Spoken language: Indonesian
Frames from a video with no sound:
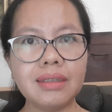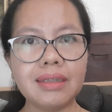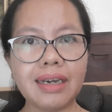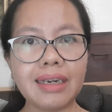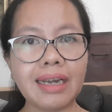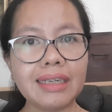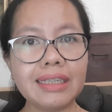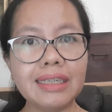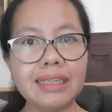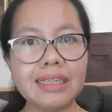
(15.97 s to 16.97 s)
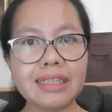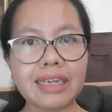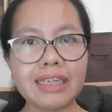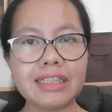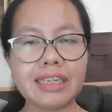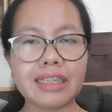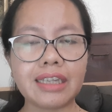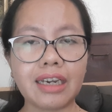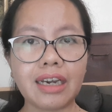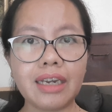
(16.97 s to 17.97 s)
dan hal ini saya
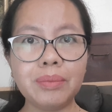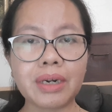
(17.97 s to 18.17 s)
ceritakan